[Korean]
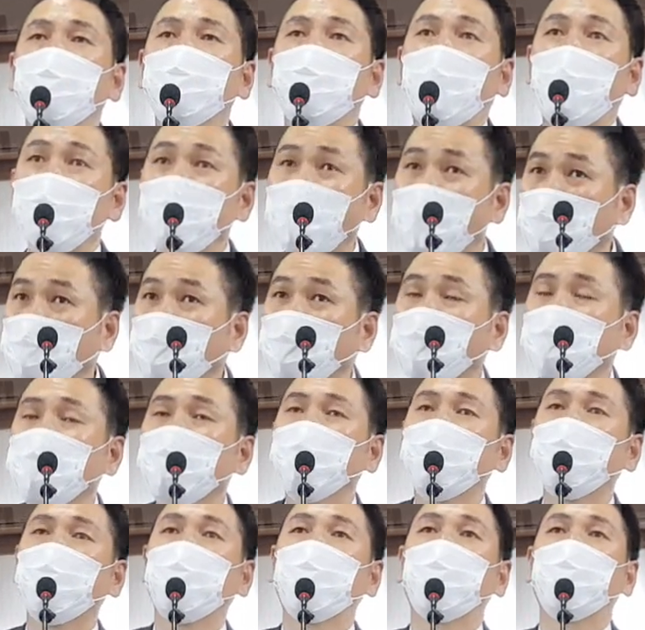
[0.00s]
만나고
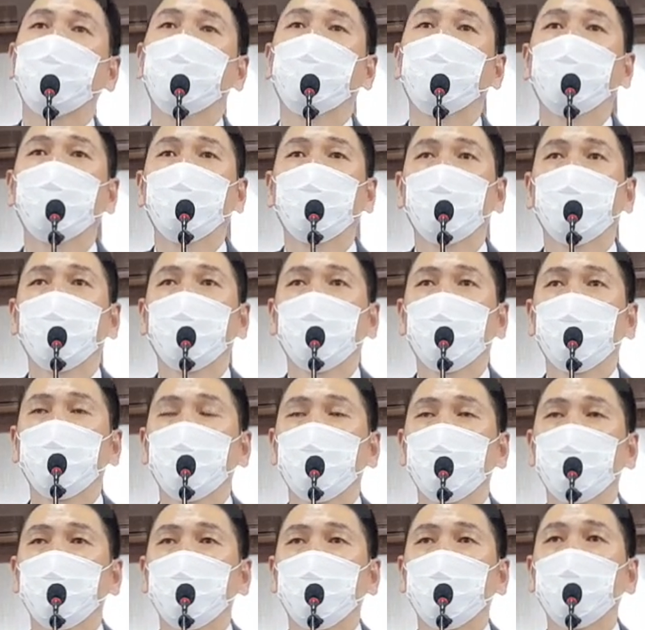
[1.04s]
싶고
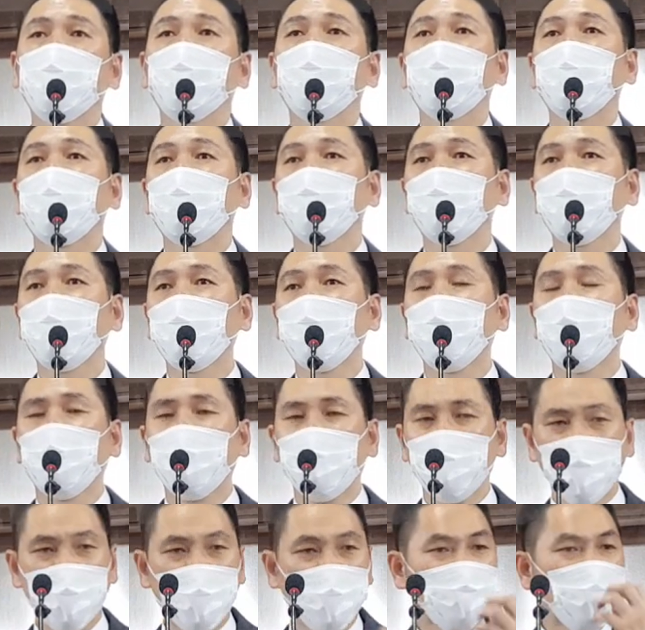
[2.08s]
그렇게 하고
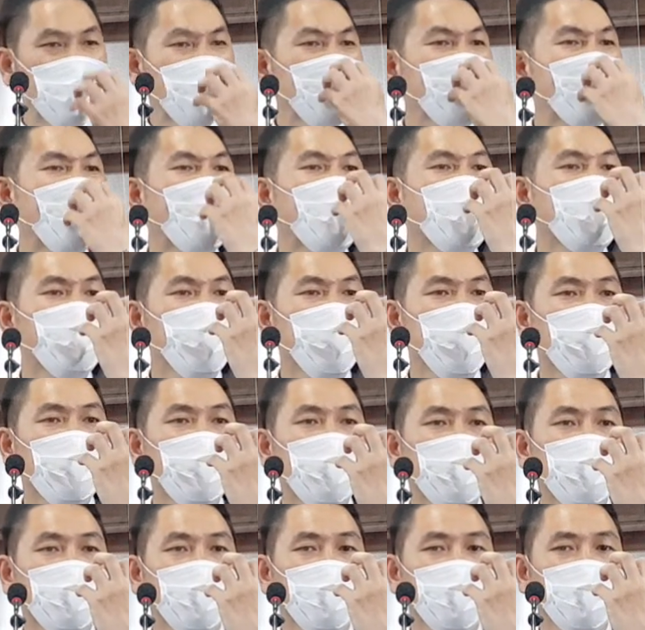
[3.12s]
입이 이만큼
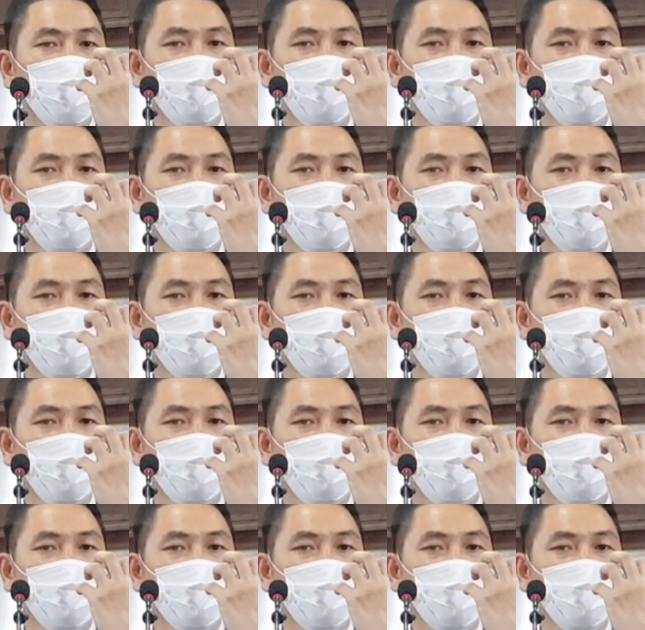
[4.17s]
튀어나왔어요.